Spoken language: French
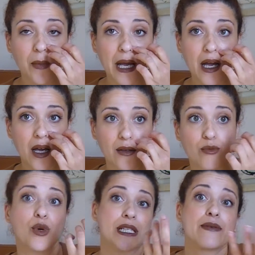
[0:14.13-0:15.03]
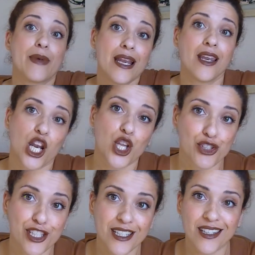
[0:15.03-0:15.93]
ma boîte mail,
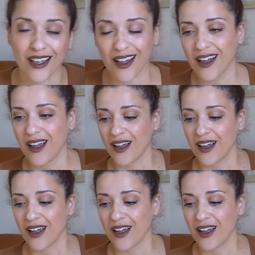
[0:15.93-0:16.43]
logique, hein,